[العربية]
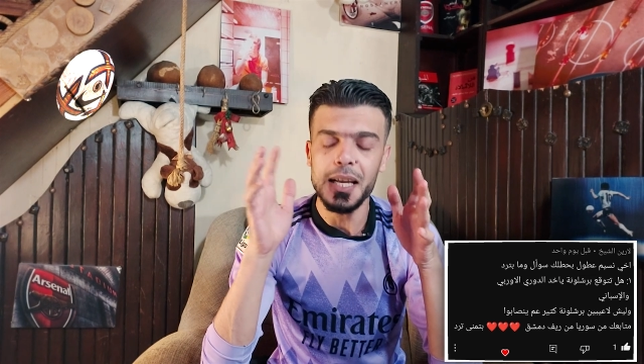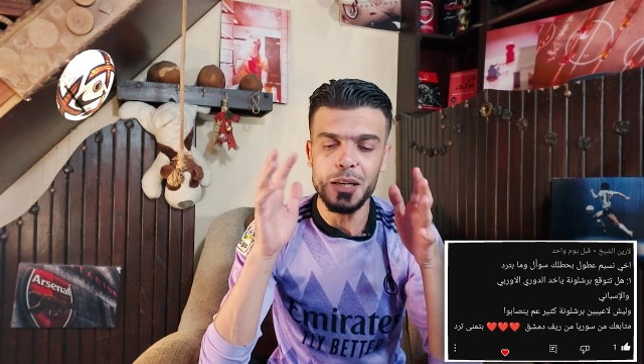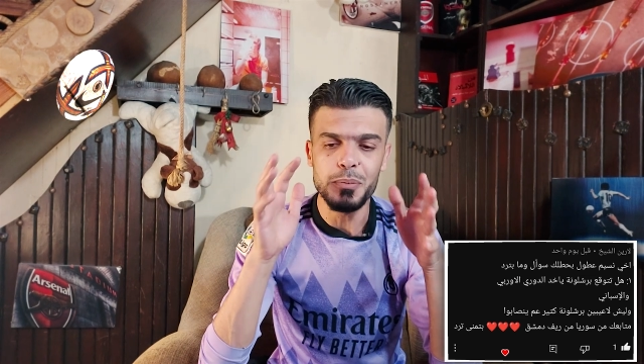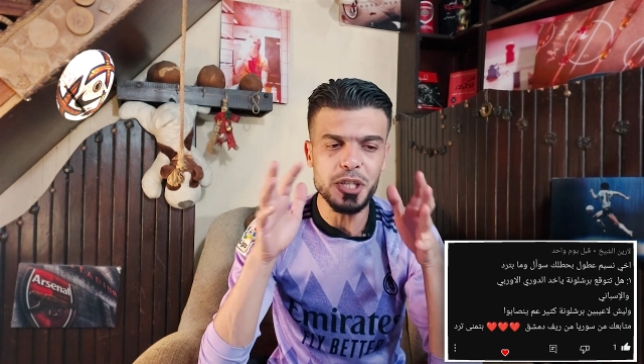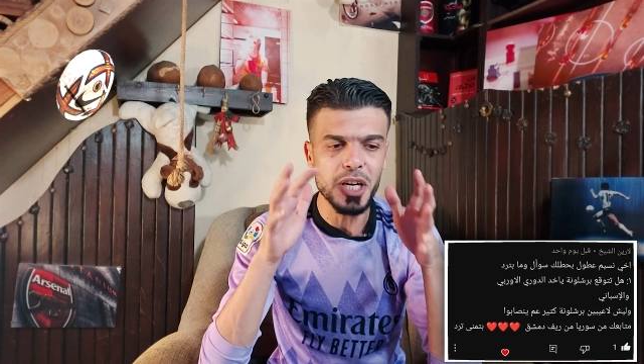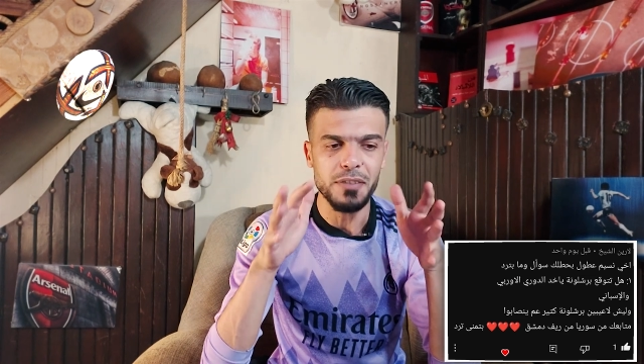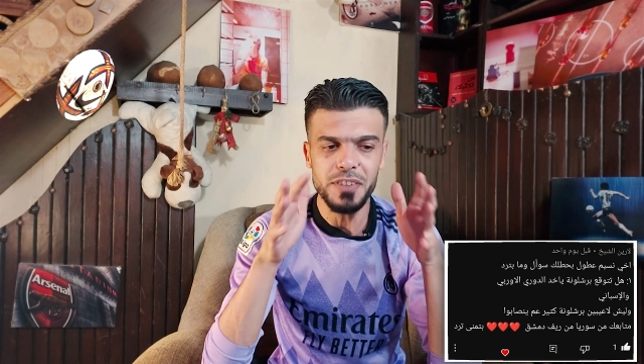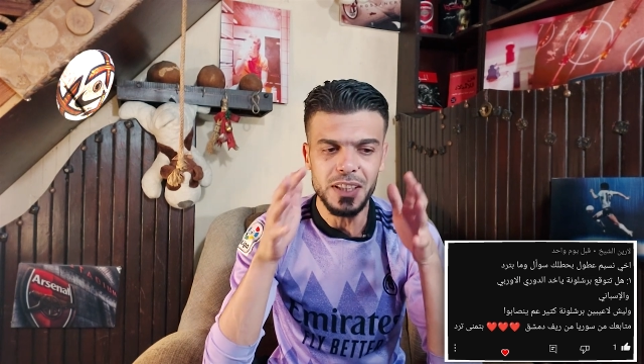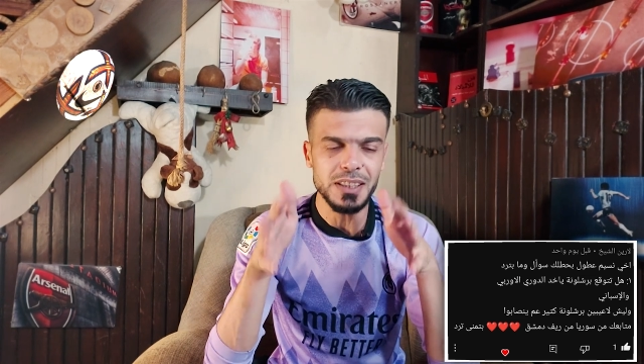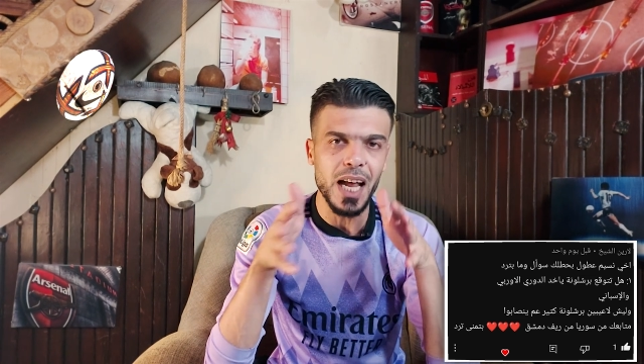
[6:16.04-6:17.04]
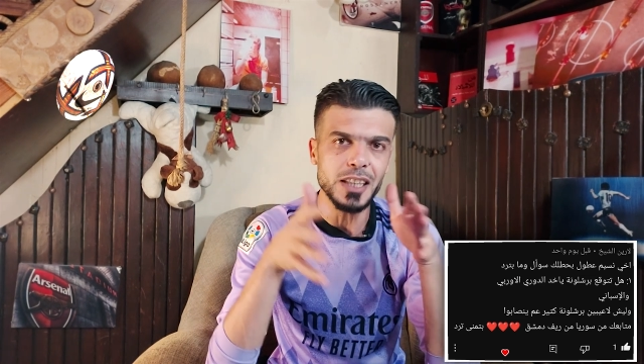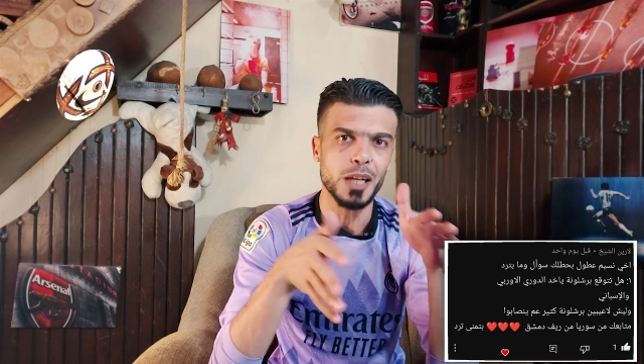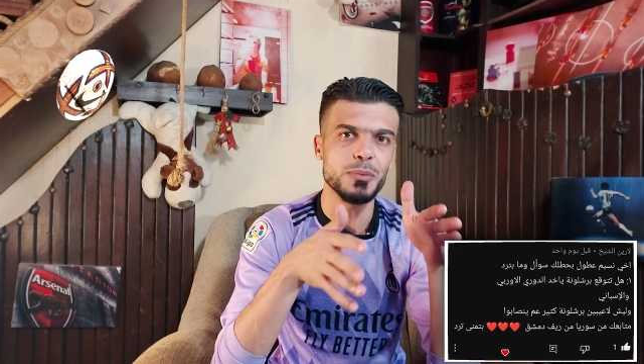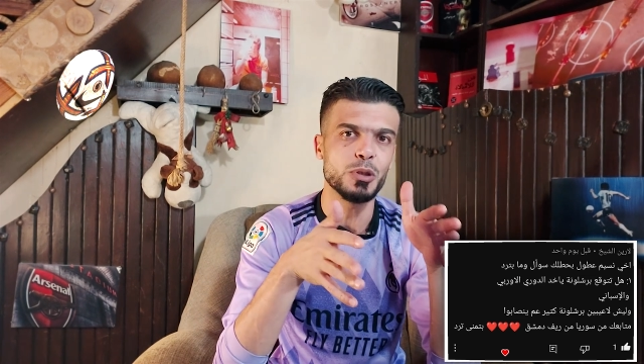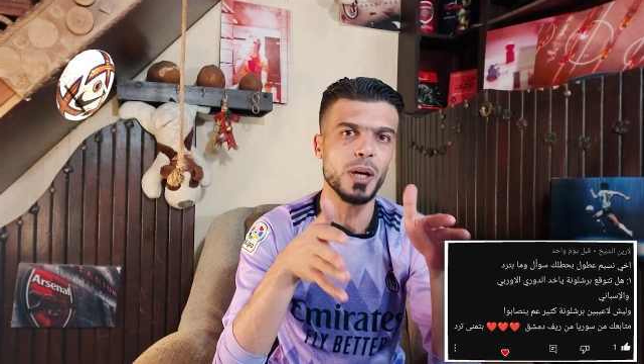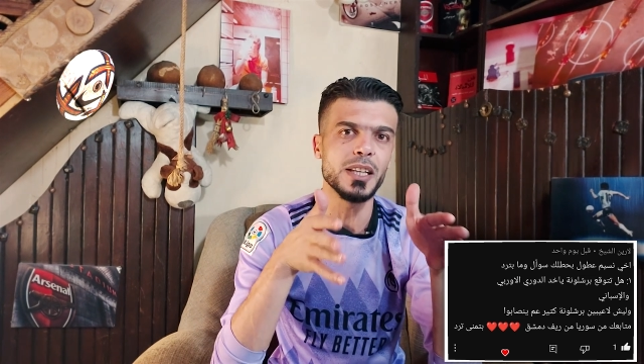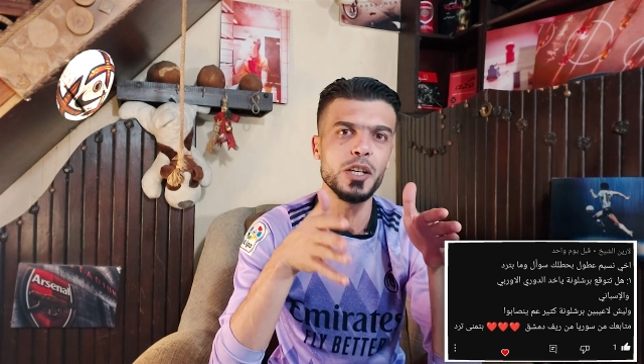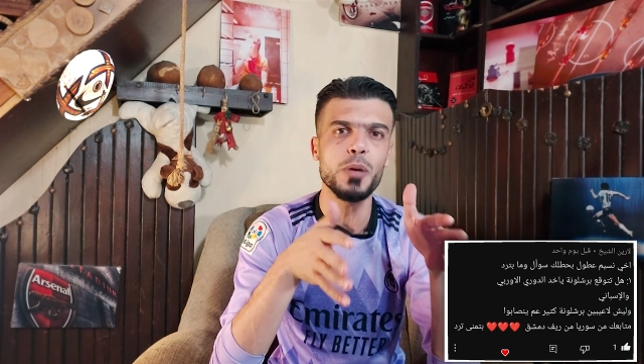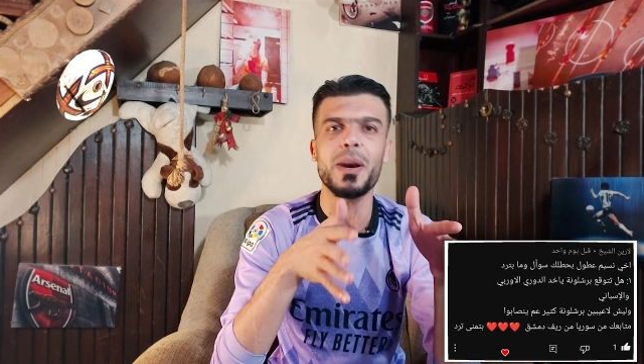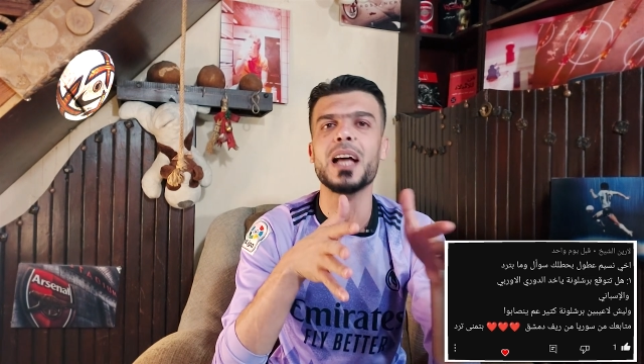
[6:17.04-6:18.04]
المشكله في عندي اكثر من سؤال
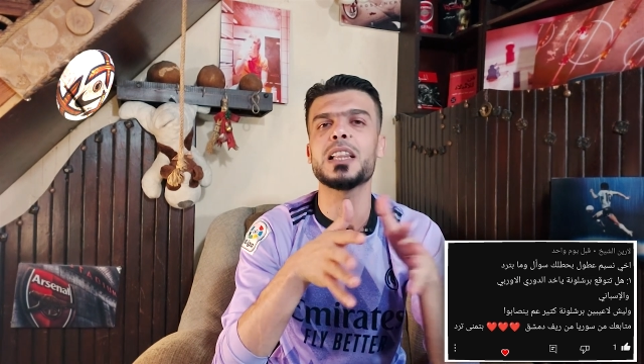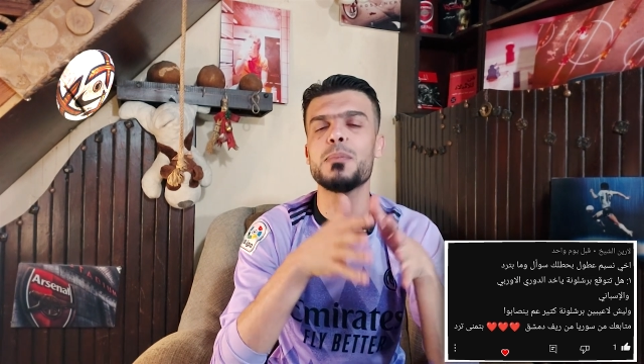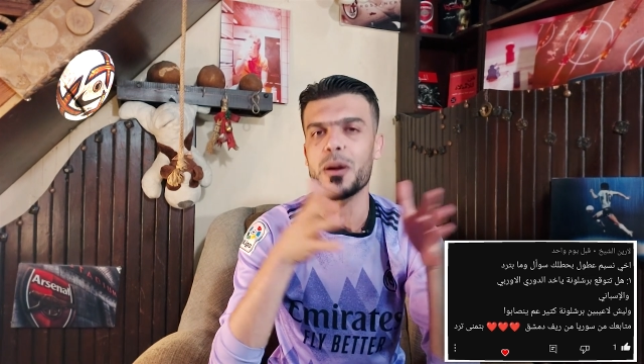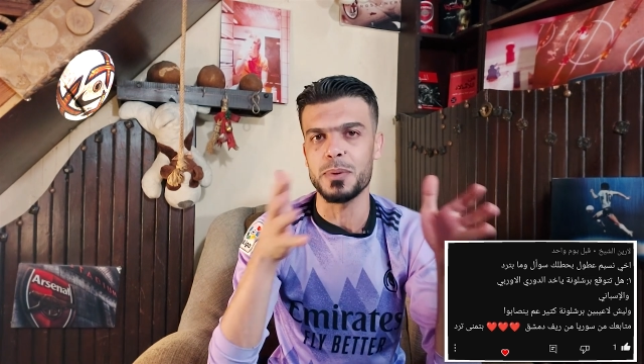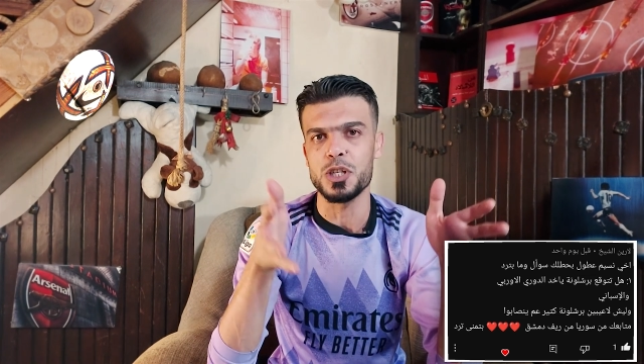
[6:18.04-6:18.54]
اليوم راح اتلبك